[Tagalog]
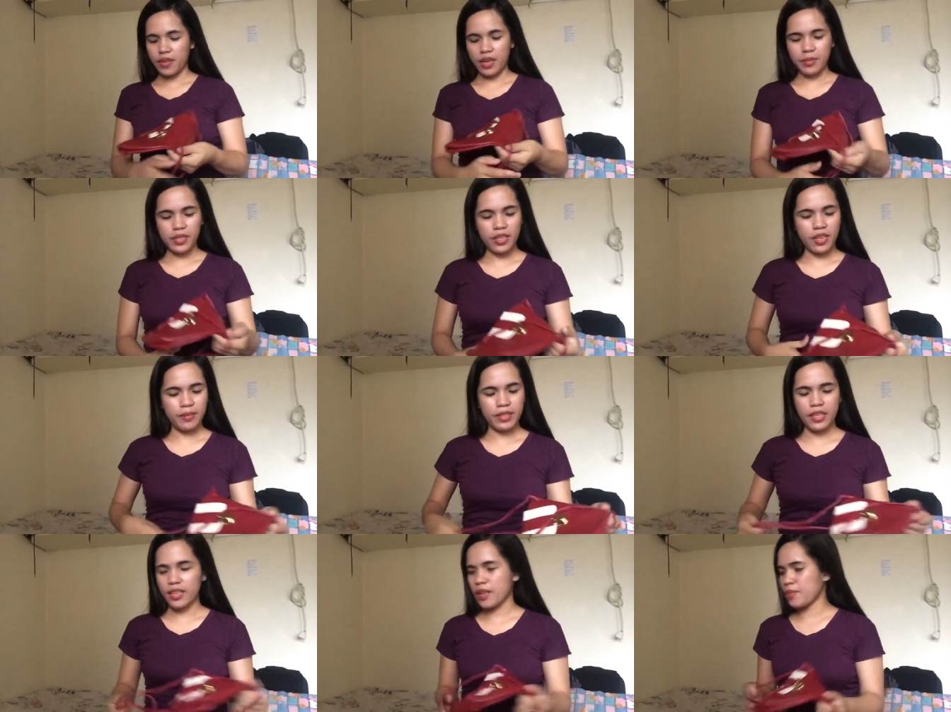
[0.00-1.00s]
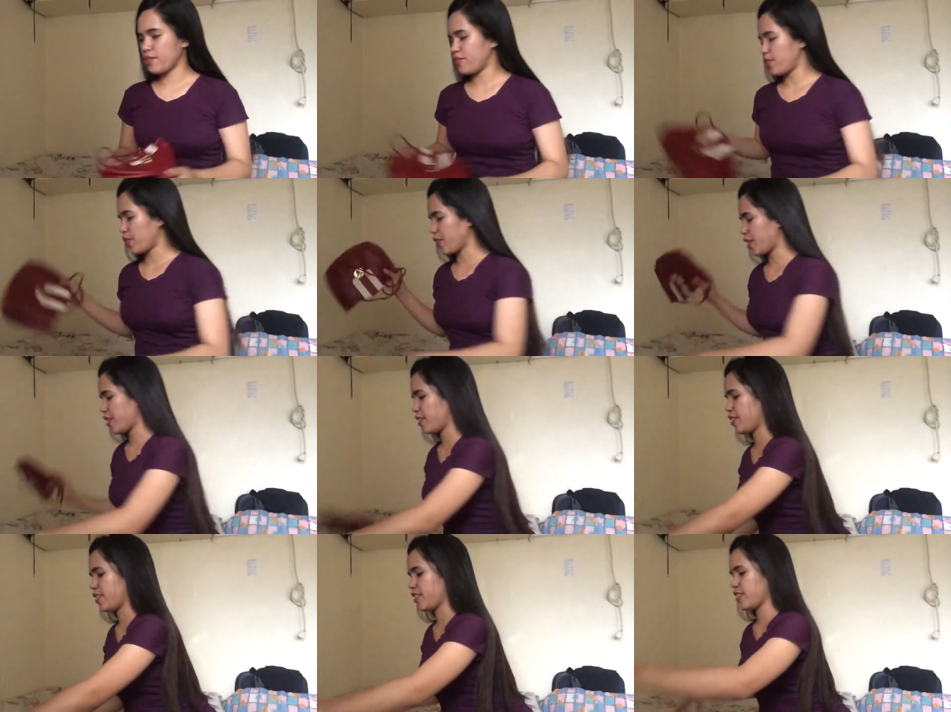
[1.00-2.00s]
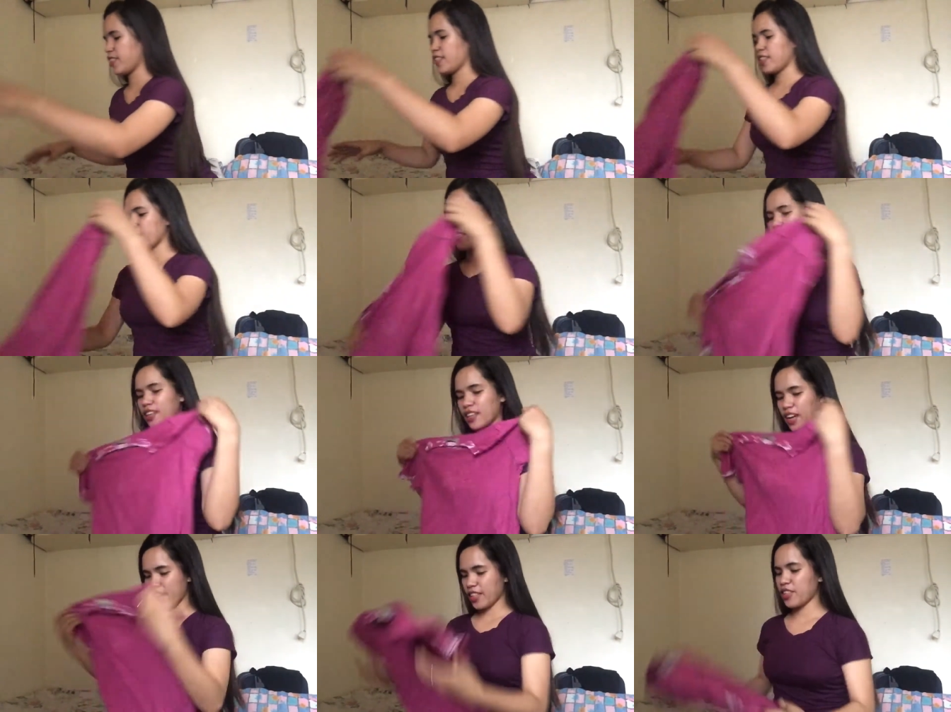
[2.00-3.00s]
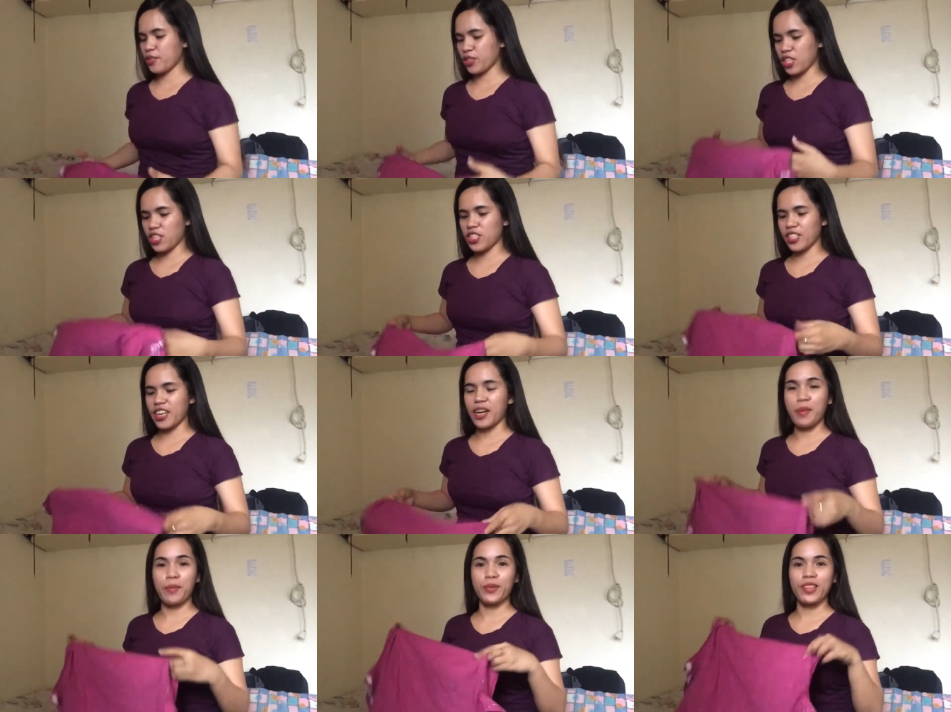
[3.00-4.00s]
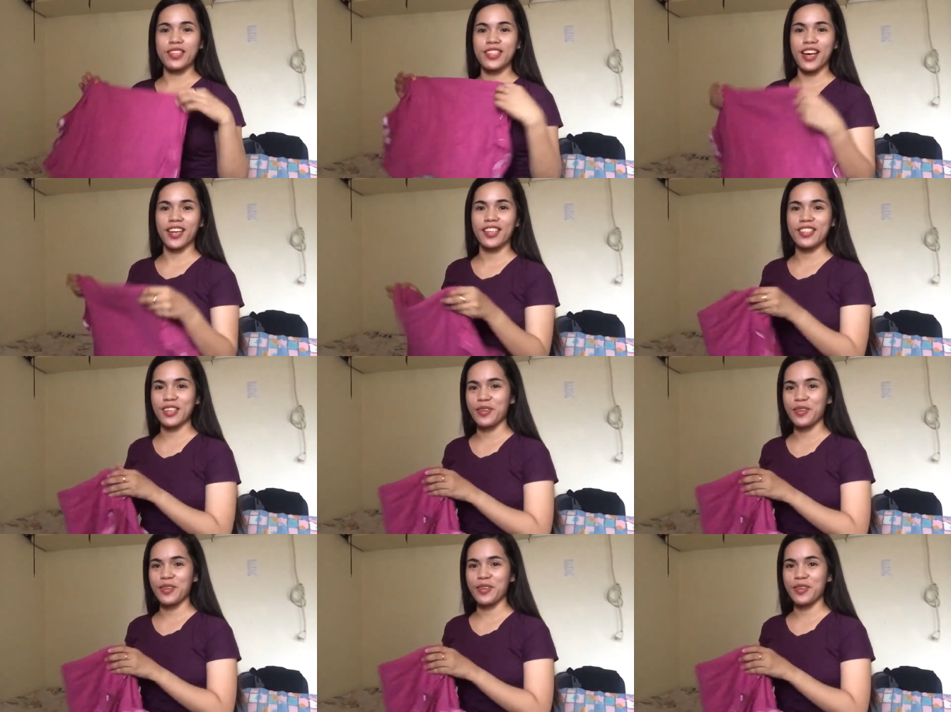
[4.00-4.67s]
Maraming salamat talaga, Ma'am Floor kahit yung t-shirt lang mapunta sa akin